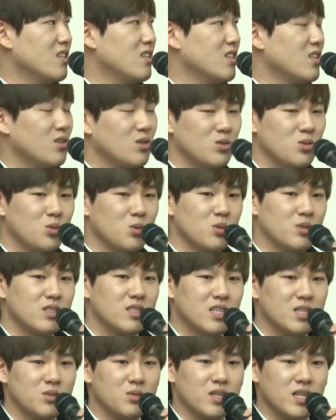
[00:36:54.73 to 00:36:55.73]
이런
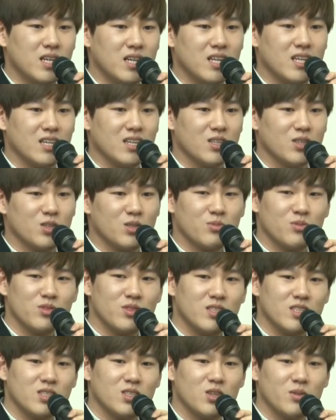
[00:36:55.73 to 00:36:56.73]
조언을 해줘야
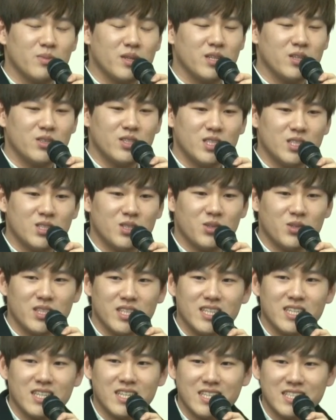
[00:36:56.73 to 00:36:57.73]
여러분들이 정말 현실적으로
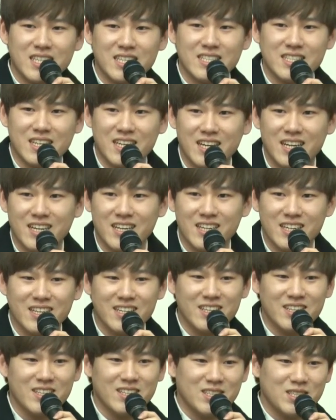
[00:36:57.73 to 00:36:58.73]
생각하지 않을까
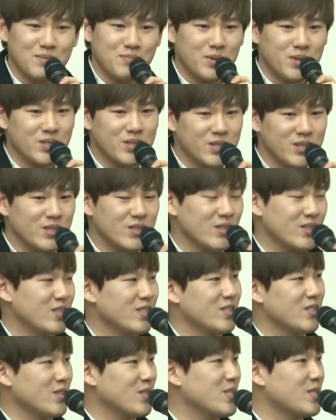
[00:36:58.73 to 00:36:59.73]
싶어서
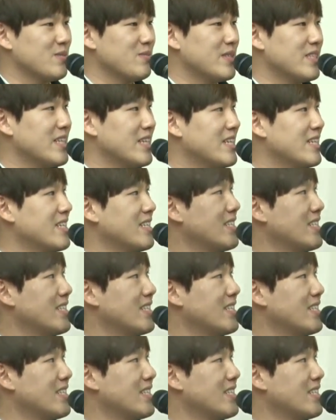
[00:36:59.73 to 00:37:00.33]
넣었습니다.